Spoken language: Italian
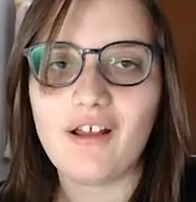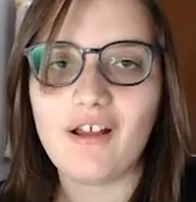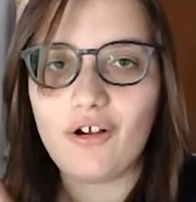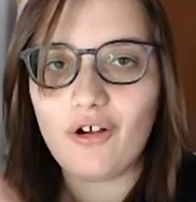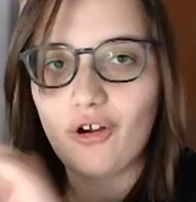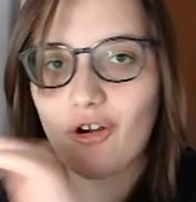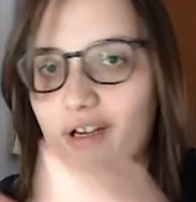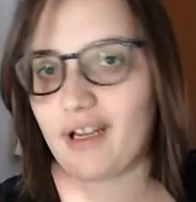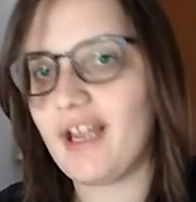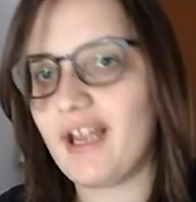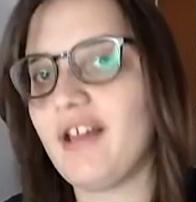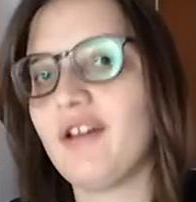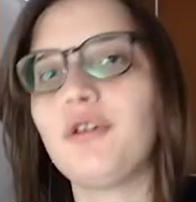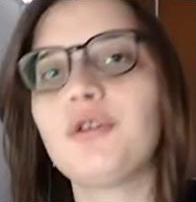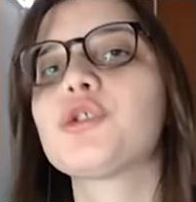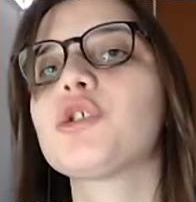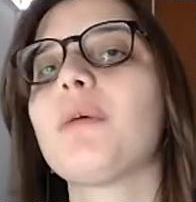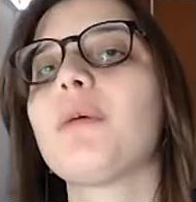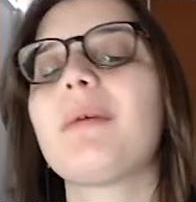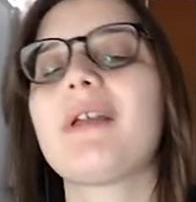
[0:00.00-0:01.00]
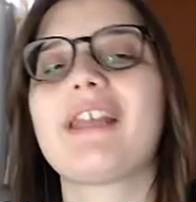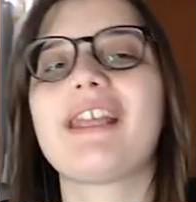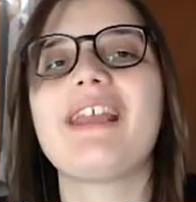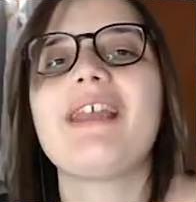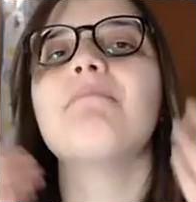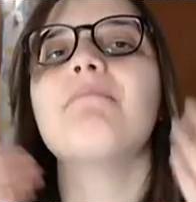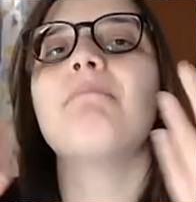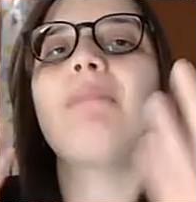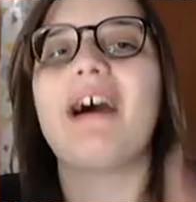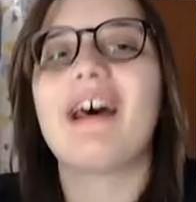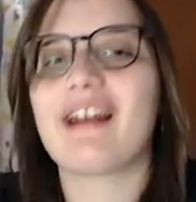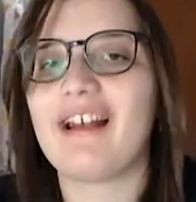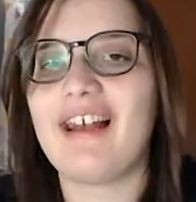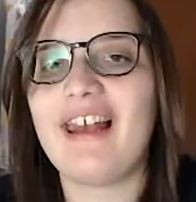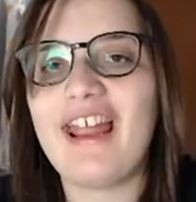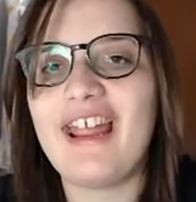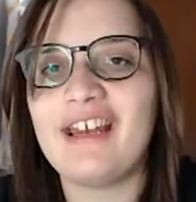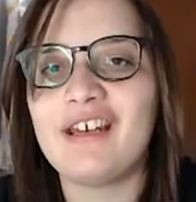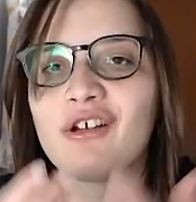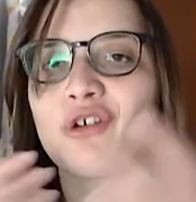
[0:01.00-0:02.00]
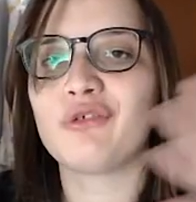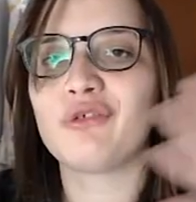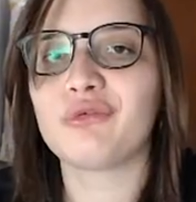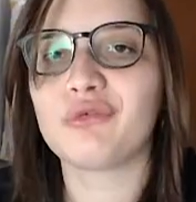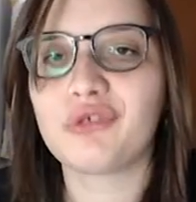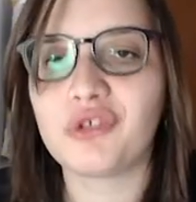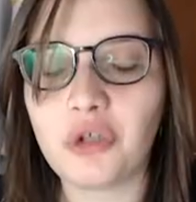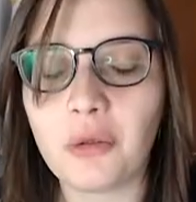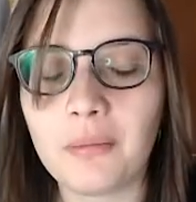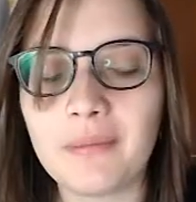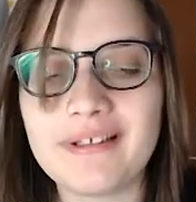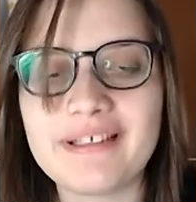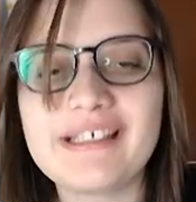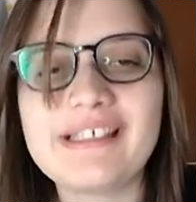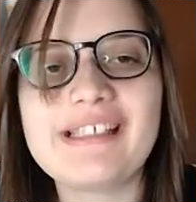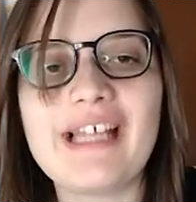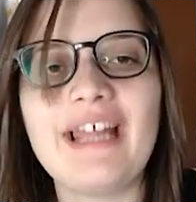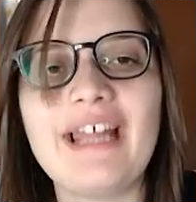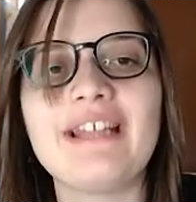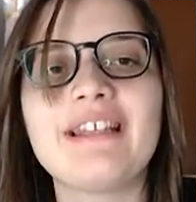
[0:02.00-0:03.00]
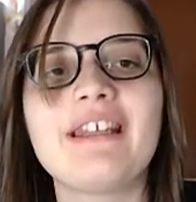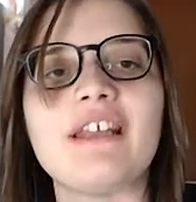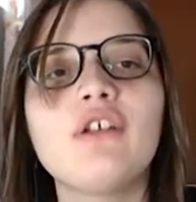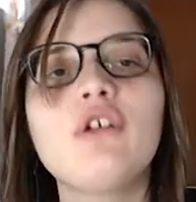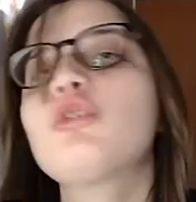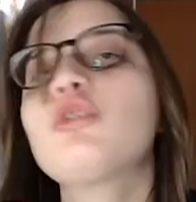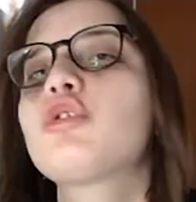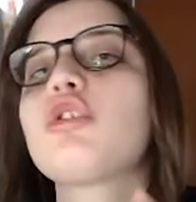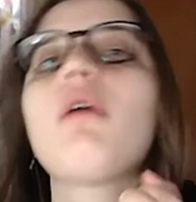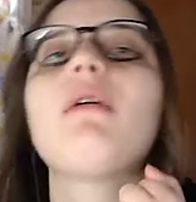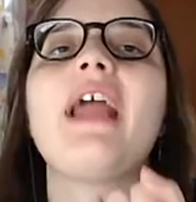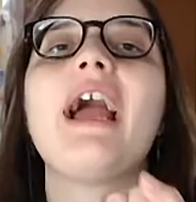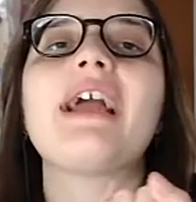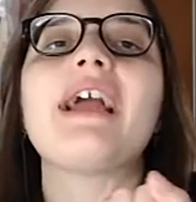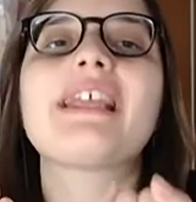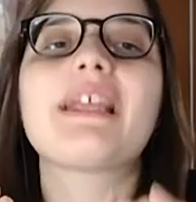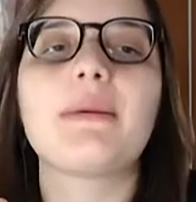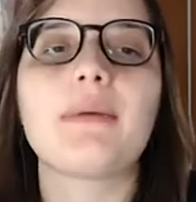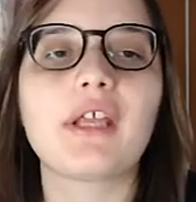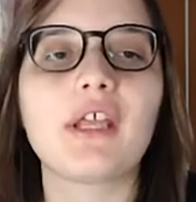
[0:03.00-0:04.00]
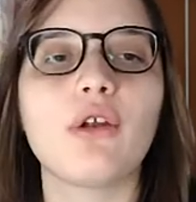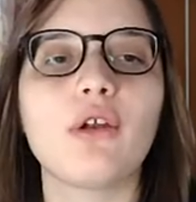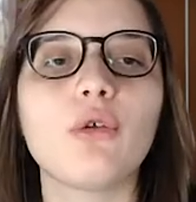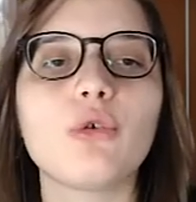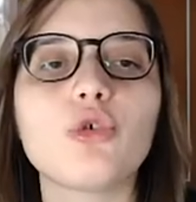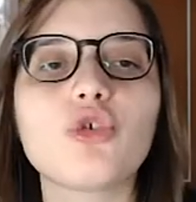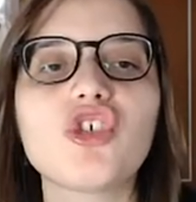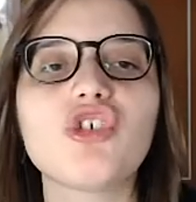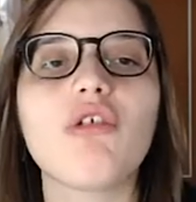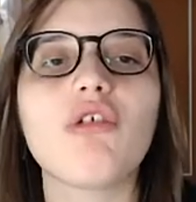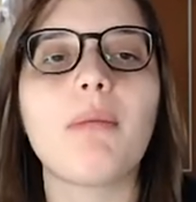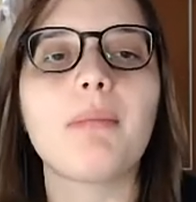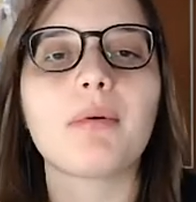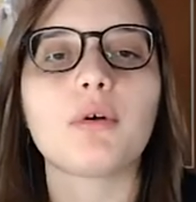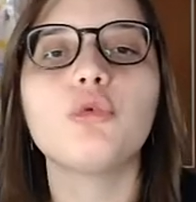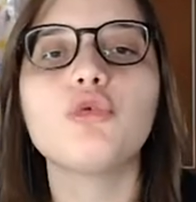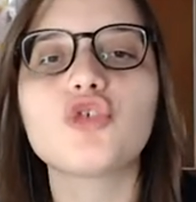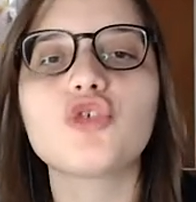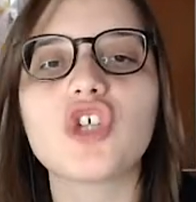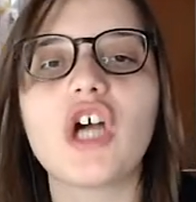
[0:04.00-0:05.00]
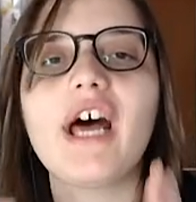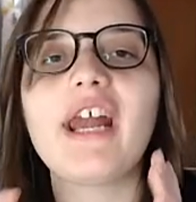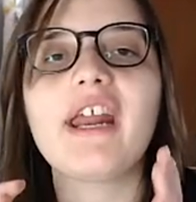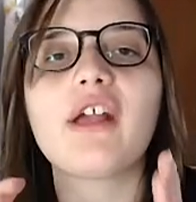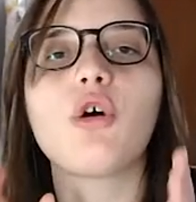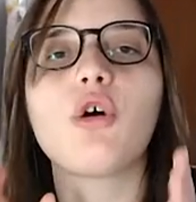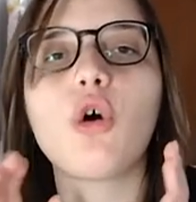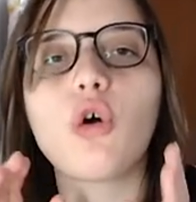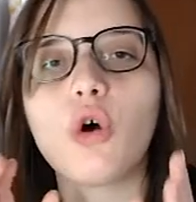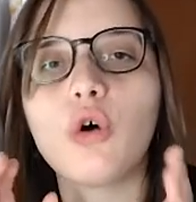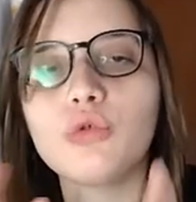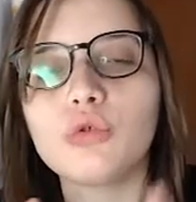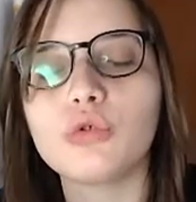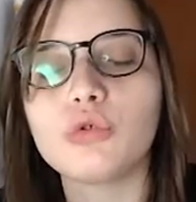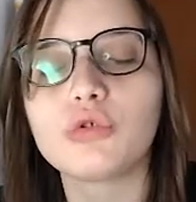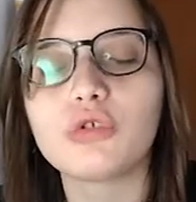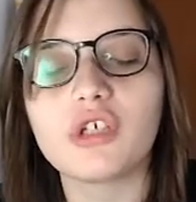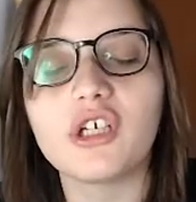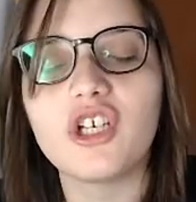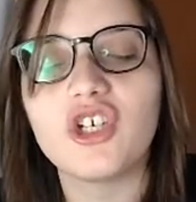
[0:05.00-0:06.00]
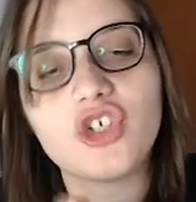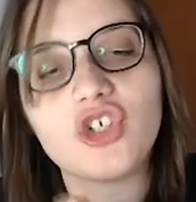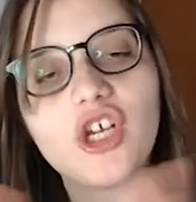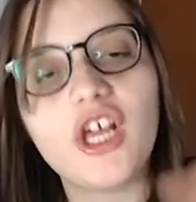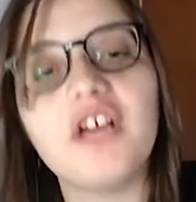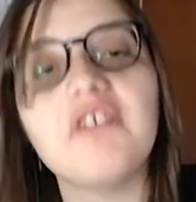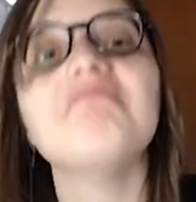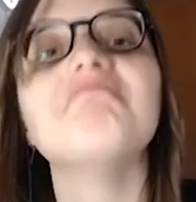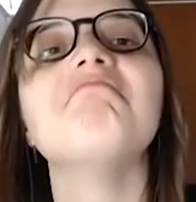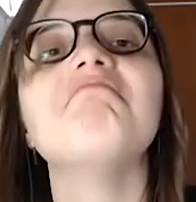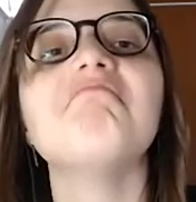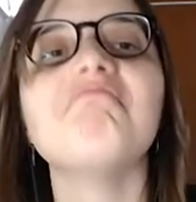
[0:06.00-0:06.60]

Ok, non so perché Marlene con tutti i nomi esistenti e non so neanche perché non riuscivo a pronunciare co-conduttrice.